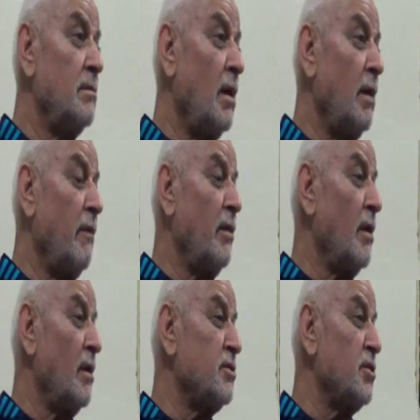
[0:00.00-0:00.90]

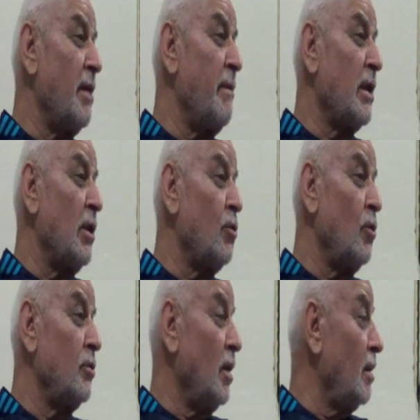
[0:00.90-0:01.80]
hayvanlarını sıra
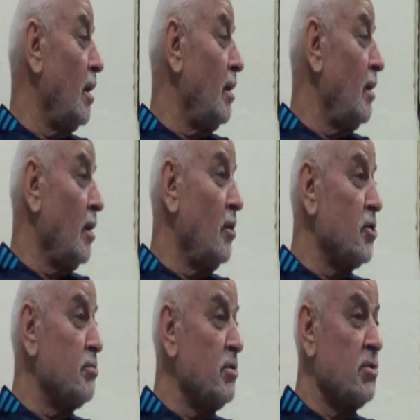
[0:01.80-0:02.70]
bekletiyor. Yanlarına
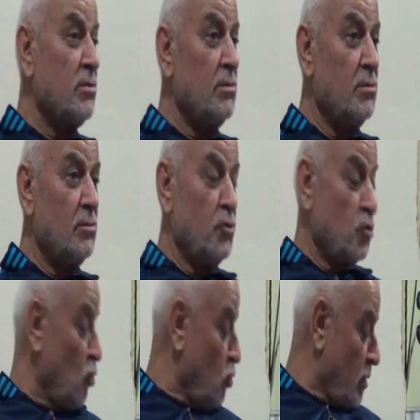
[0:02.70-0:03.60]
yaklaşmış
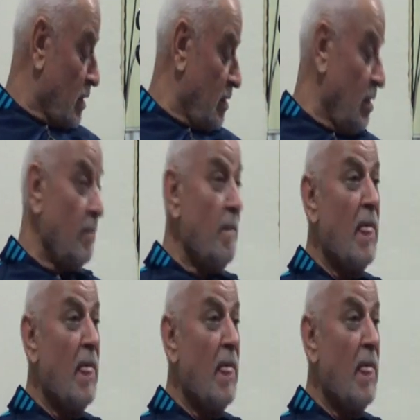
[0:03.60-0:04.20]
güçlü kuvvetli